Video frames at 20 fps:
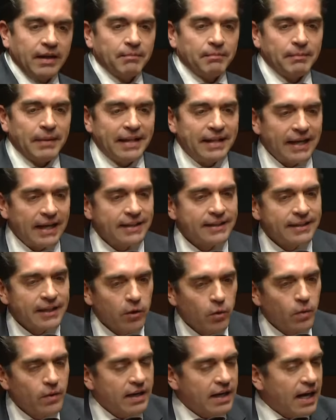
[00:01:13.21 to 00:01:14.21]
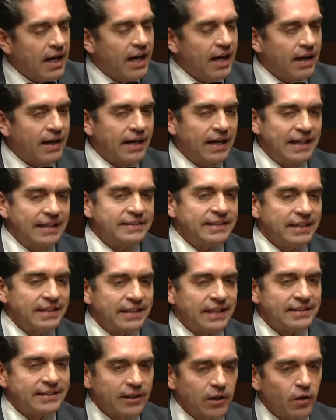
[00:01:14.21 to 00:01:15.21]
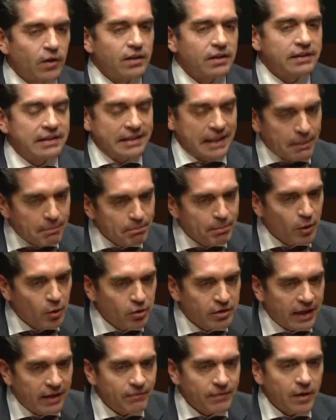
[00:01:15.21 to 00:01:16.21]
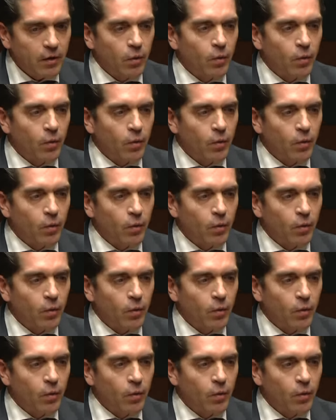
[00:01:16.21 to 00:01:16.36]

mediante una licitación tramposa,